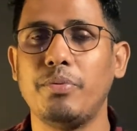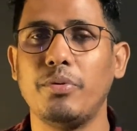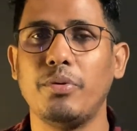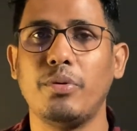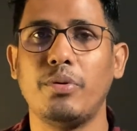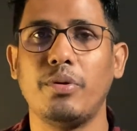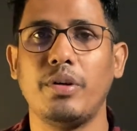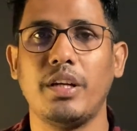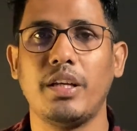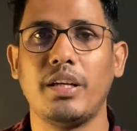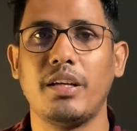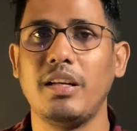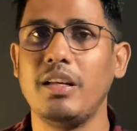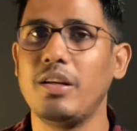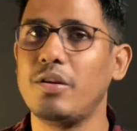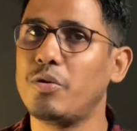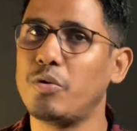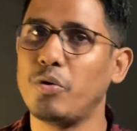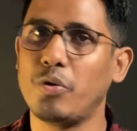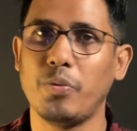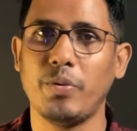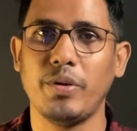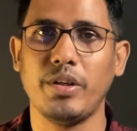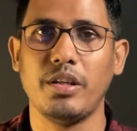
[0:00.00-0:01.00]
ওখানে ক্লিক
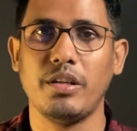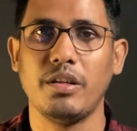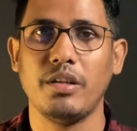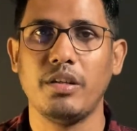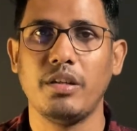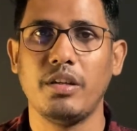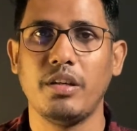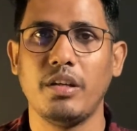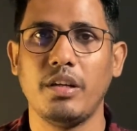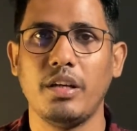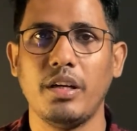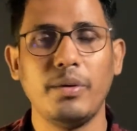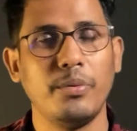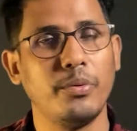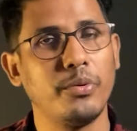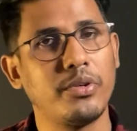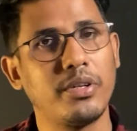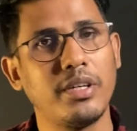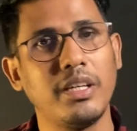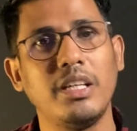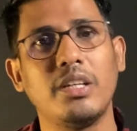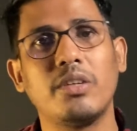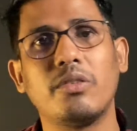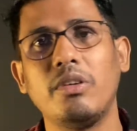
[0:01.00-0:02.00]
করবেই এবং
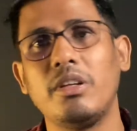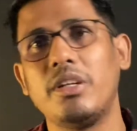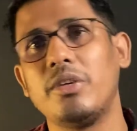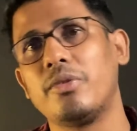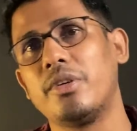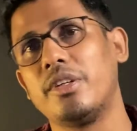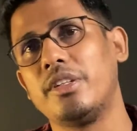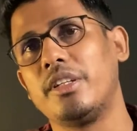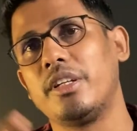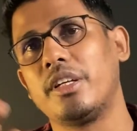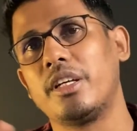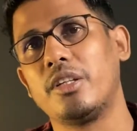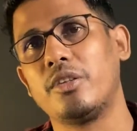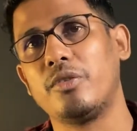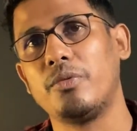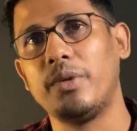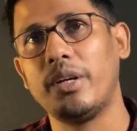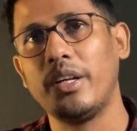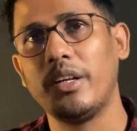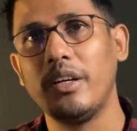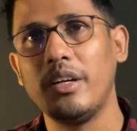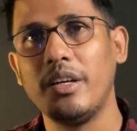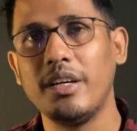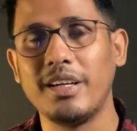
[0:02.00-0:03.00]
ক্লিক করলে ওখান থেকে তোমার